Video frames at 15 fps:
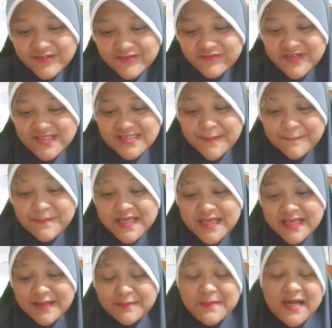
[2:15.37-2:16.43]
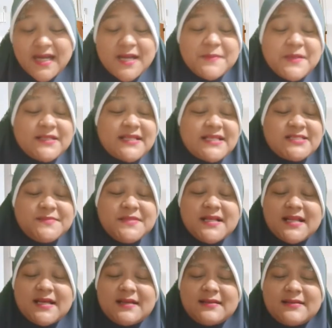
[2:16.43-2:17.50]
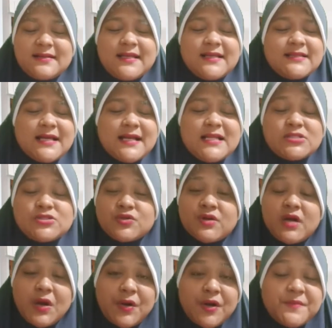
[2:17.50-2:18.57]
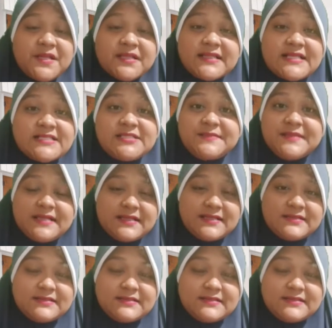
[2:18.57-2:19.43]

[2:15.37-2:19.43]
Fasabih, maka bertasbihlah. Kita disuruh Allah bertasbih.